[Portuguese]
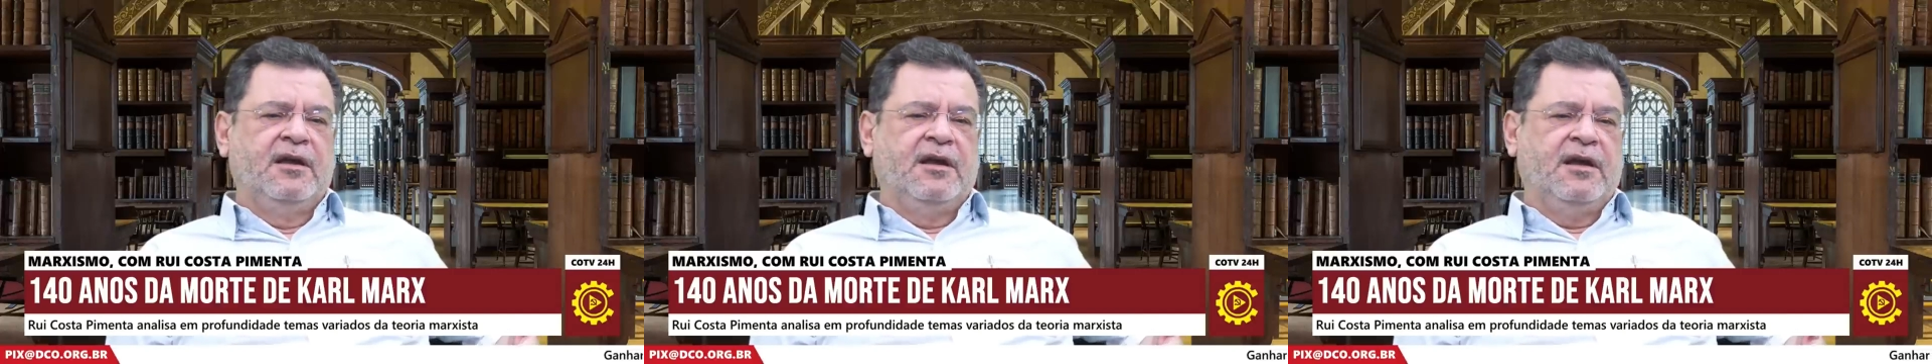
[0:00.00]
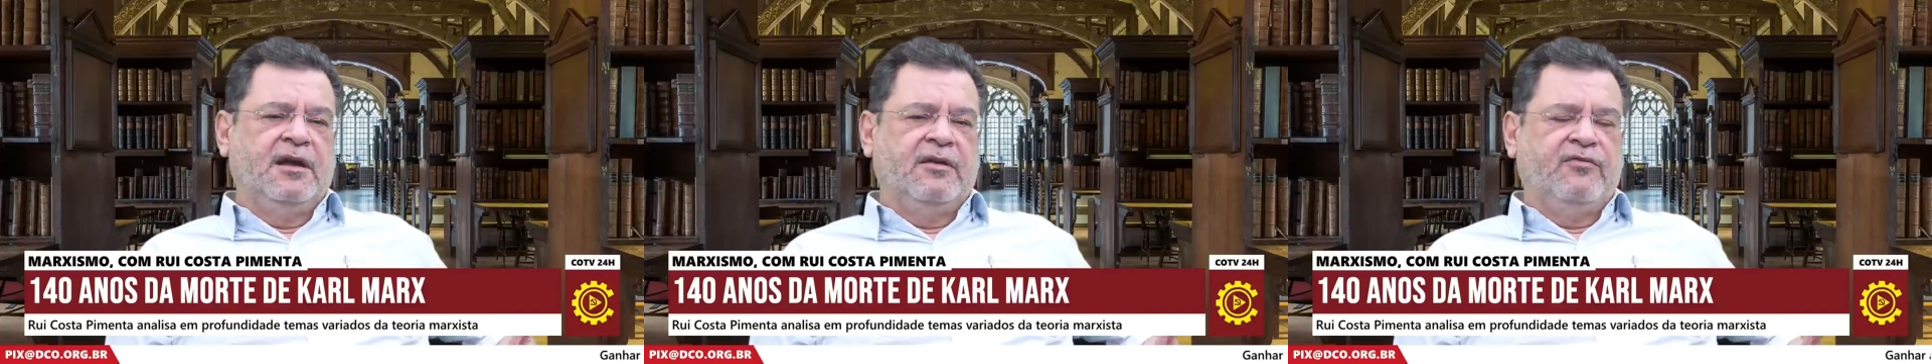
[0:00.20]

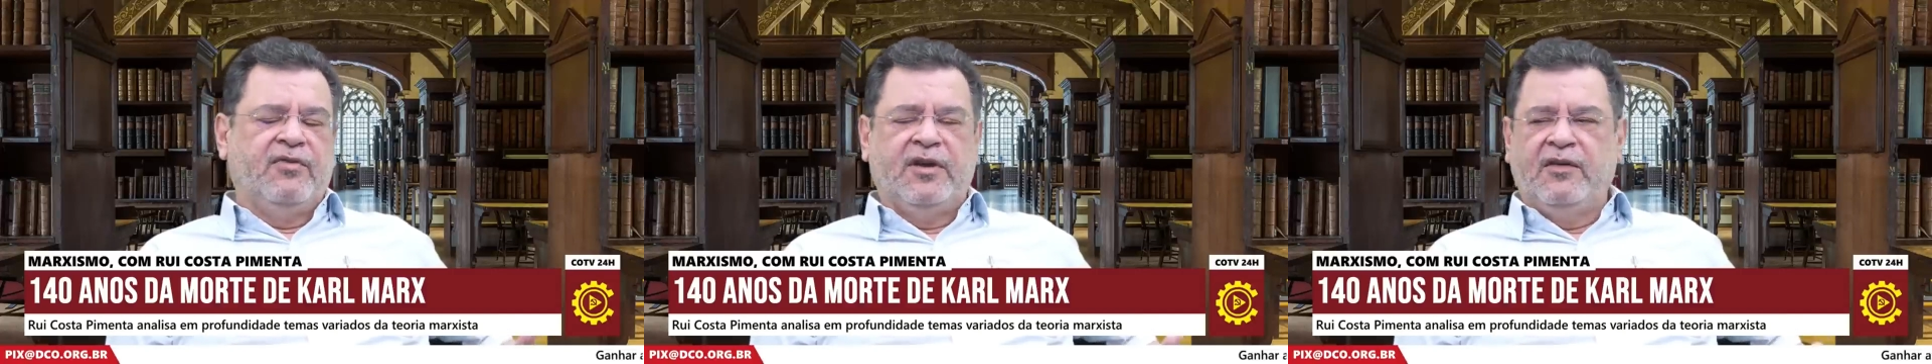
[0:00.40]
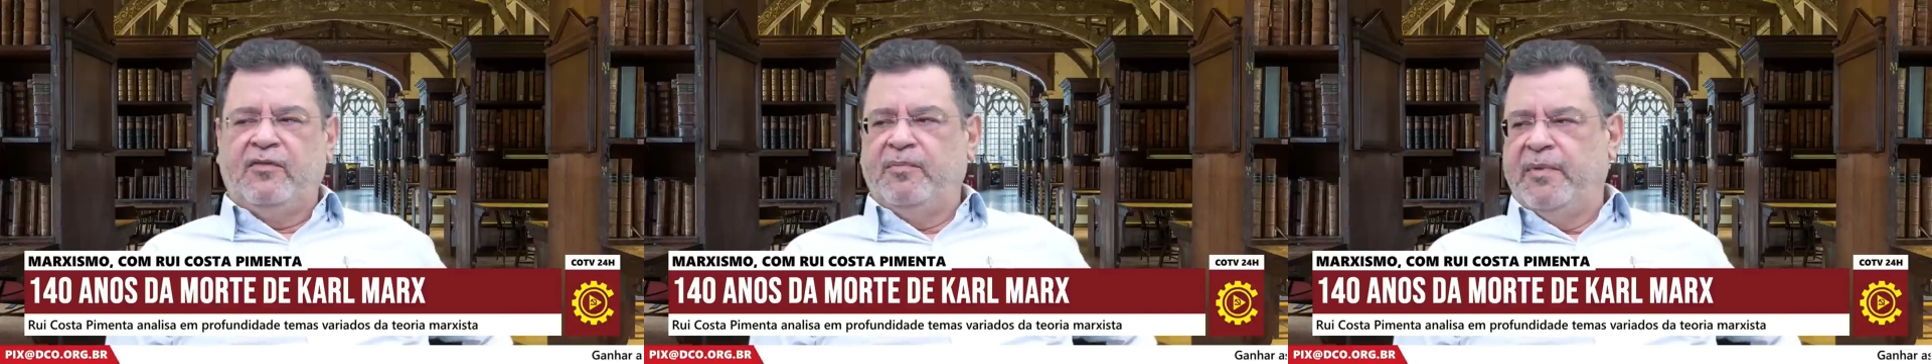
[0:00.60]
eh,
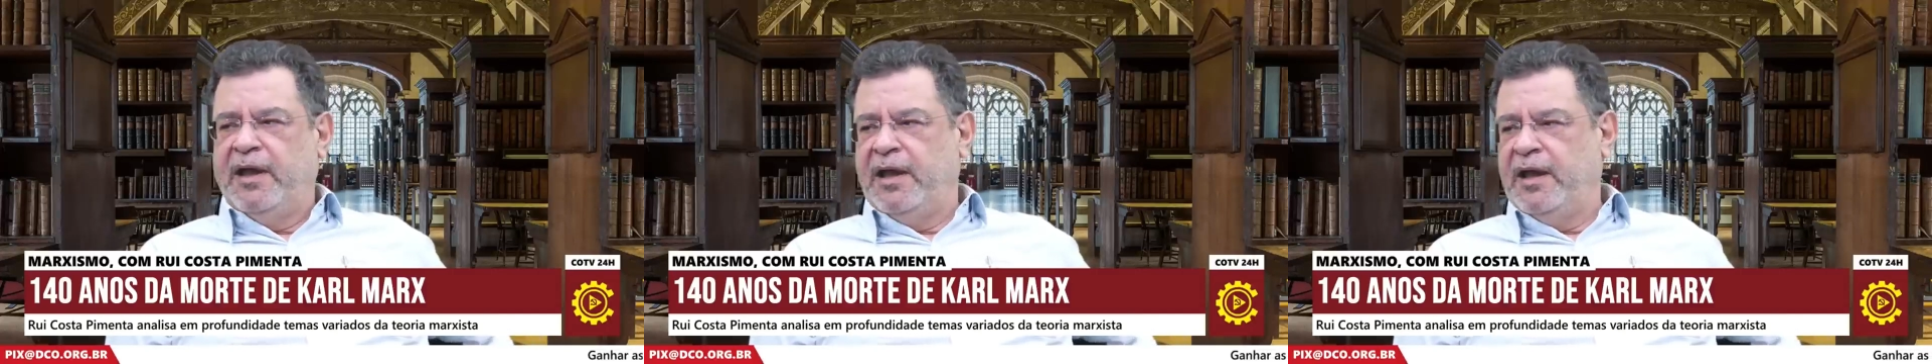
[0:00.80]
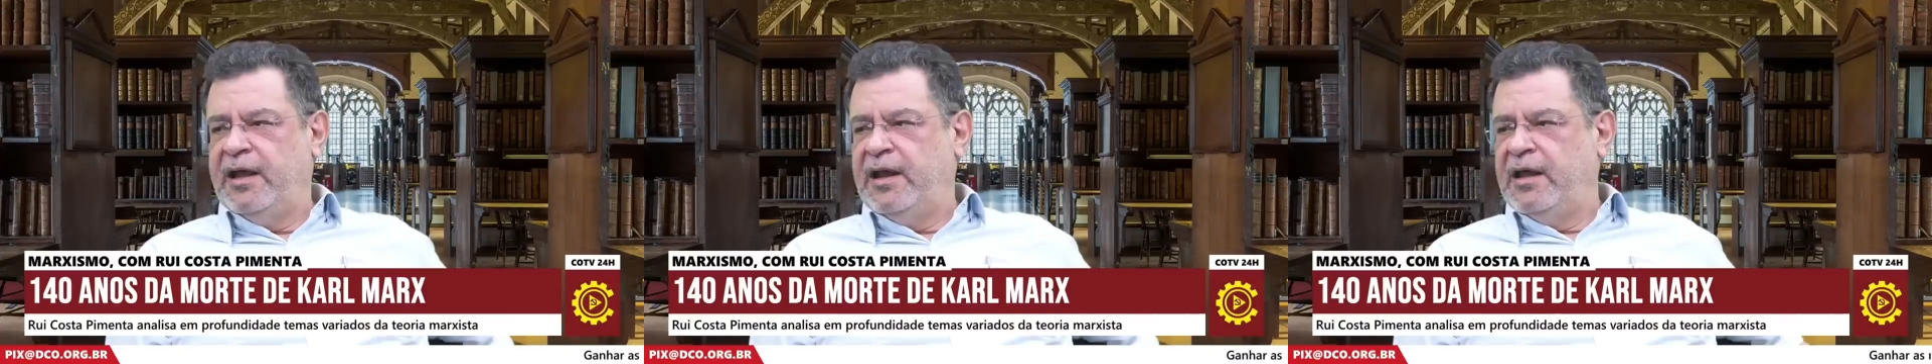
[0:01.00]
Franz
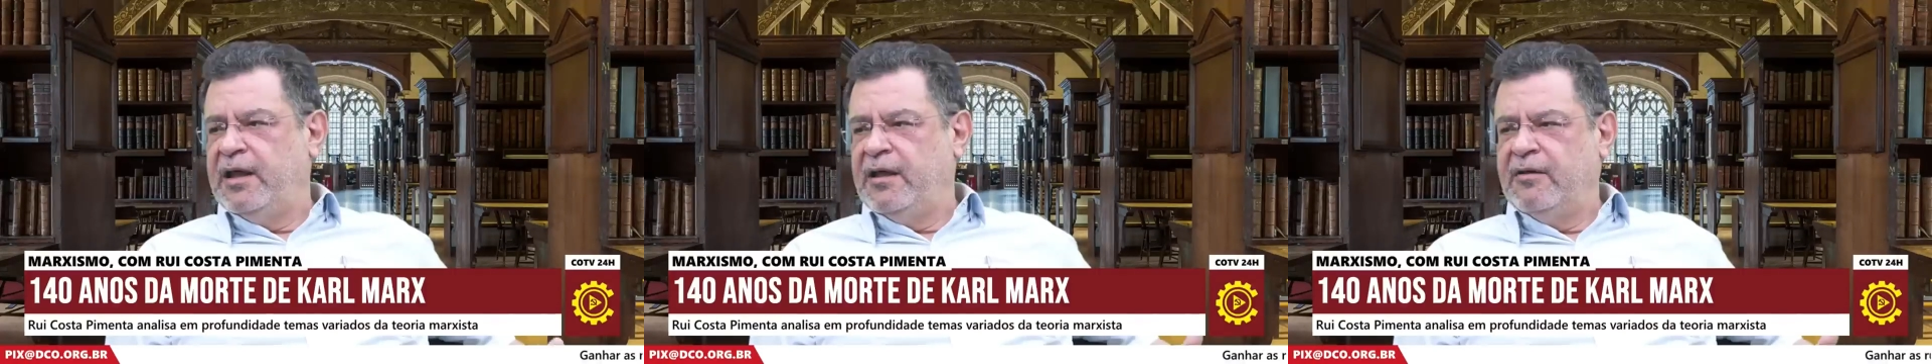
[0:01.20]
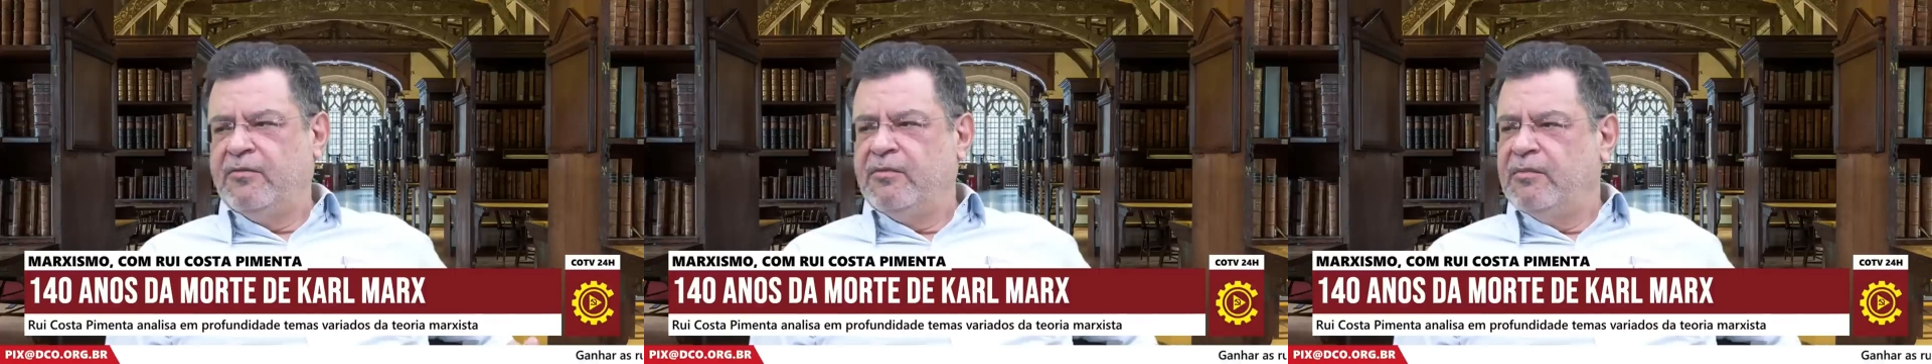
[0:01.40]
Mehring,